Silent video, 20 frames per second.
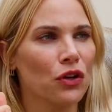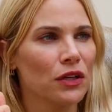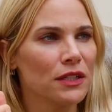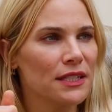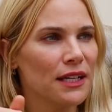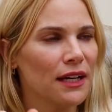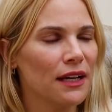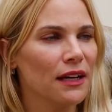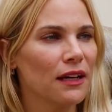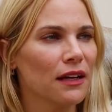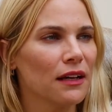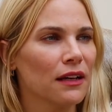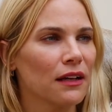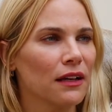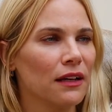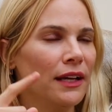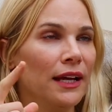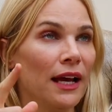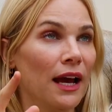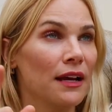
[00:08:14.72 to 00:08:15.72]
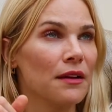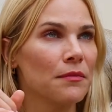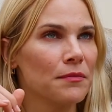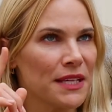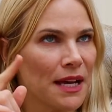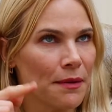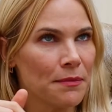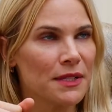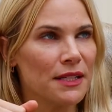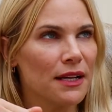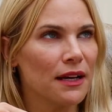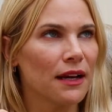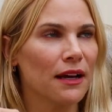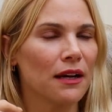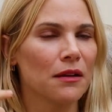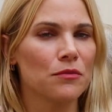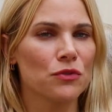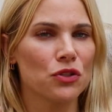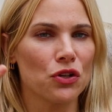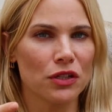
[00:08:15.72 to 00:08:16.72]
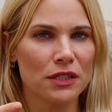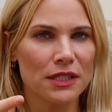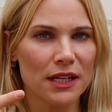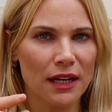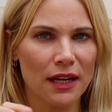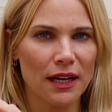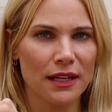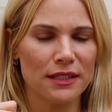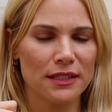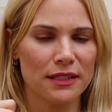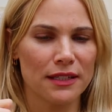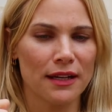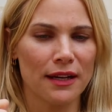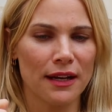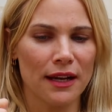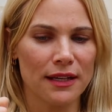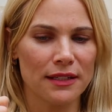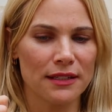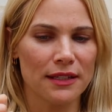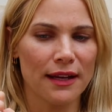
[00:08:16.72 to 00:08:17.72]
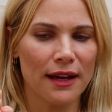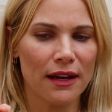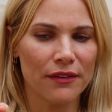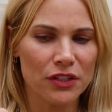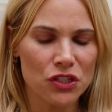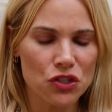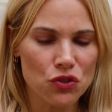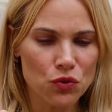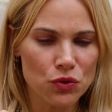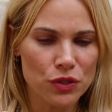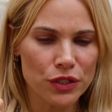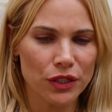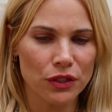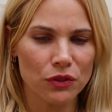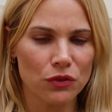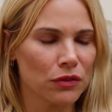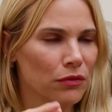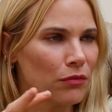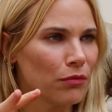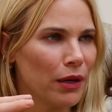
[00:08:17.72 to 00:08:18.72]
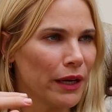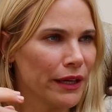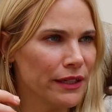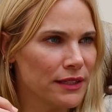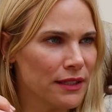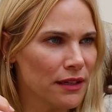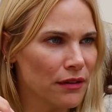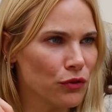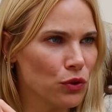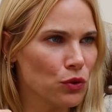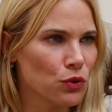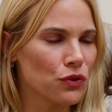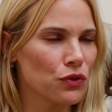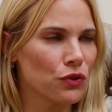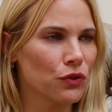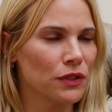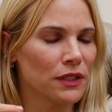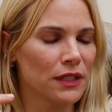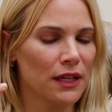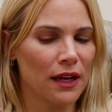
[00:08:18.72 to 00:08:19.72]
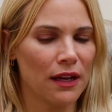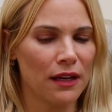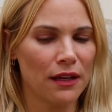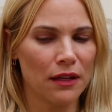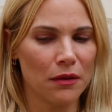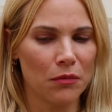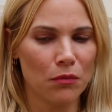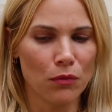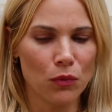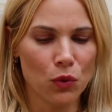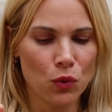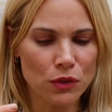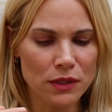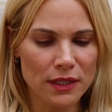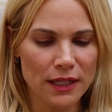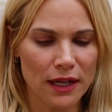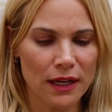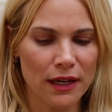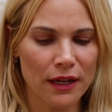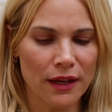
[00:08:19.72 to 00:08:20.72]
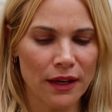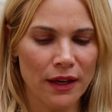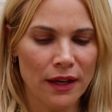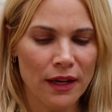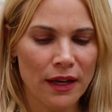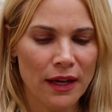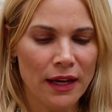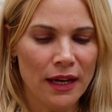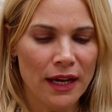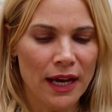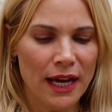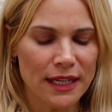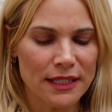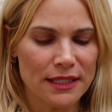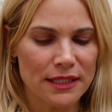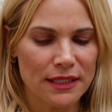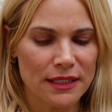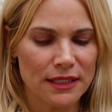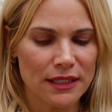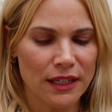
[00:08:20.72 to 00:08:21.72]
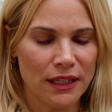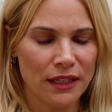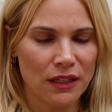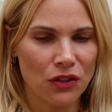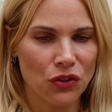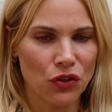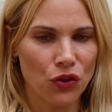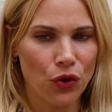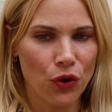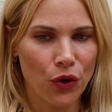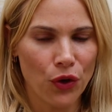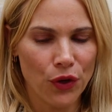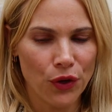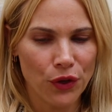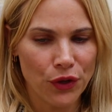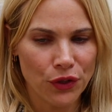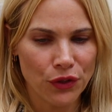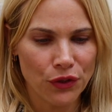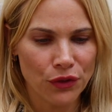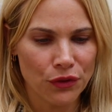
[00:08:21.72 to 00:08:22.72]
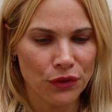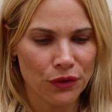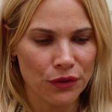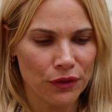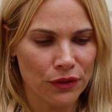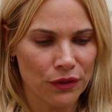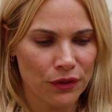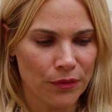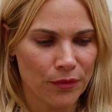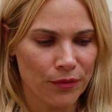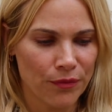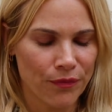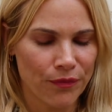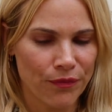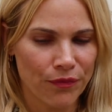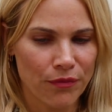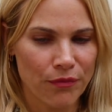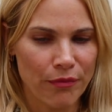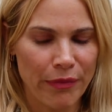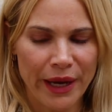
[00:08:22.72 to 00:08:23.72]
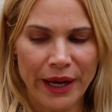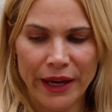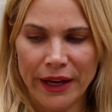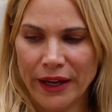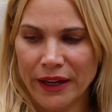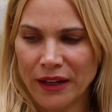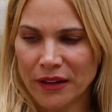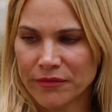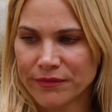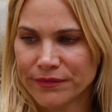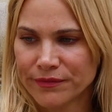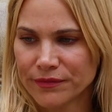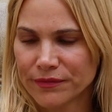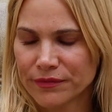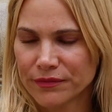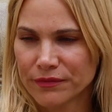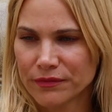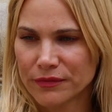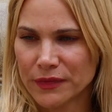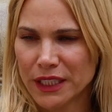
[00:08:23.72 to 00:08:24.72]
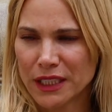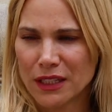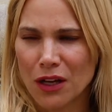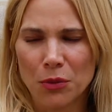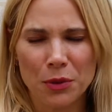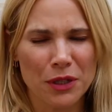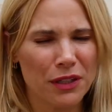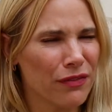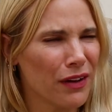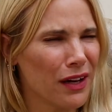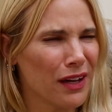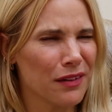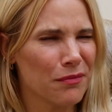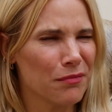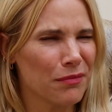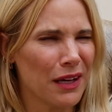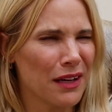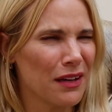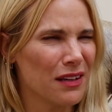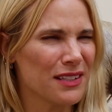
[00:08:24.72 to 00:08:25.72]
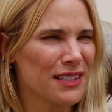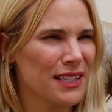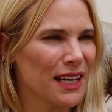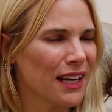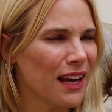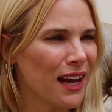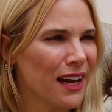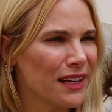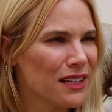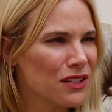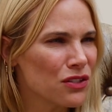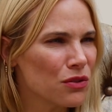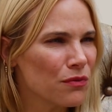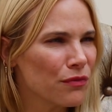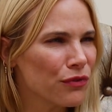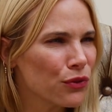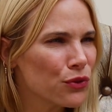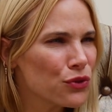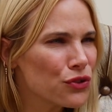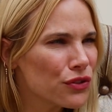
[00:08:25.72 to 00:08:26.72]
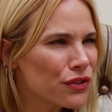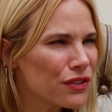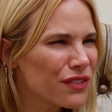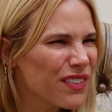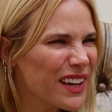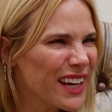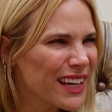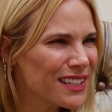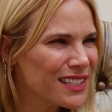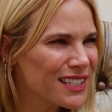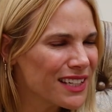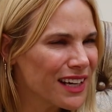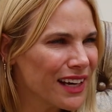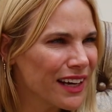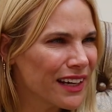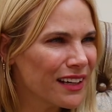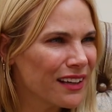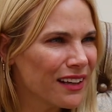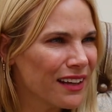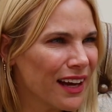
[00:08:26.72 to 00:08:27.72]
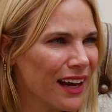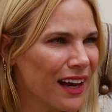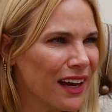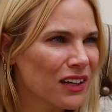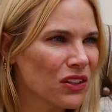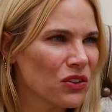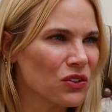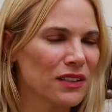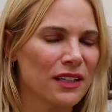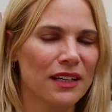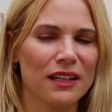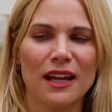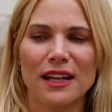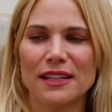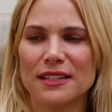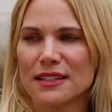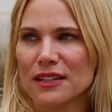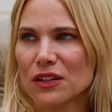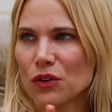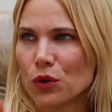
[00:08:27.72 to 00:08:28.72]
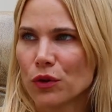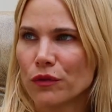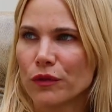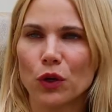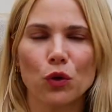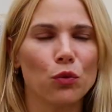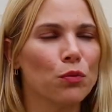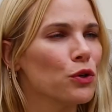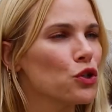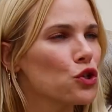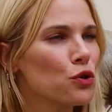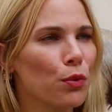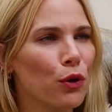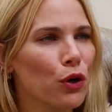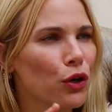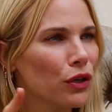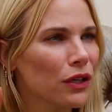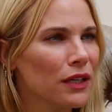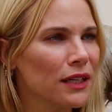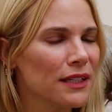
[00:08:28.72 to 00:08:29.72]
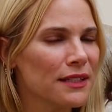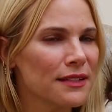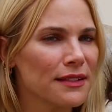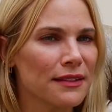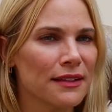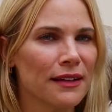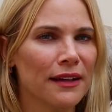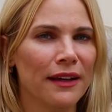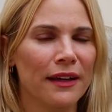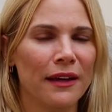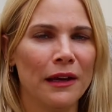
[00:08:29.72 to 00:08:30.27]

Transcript: Sonntag, nee, an einem Samstag, an einem Sonntag hatte ich dann gleich ein Covershooting und ein paar Interviews und an dem Montag hatte ich in Köln ähm, bei ich glaube, ich war bei Sat 1 zum Frühstücksfernsehen eingeladen und dann hat sich irgendwie rumgesprochen, dass